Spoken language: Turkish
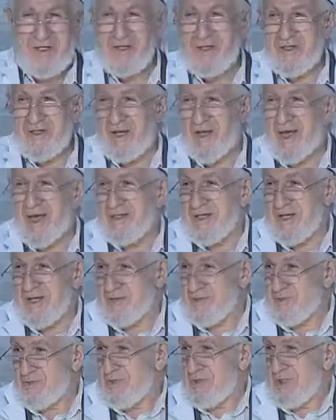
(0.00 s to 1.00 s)
Allah
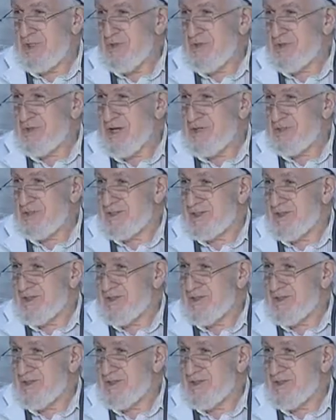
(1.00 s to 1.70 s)
herkes milyonlarca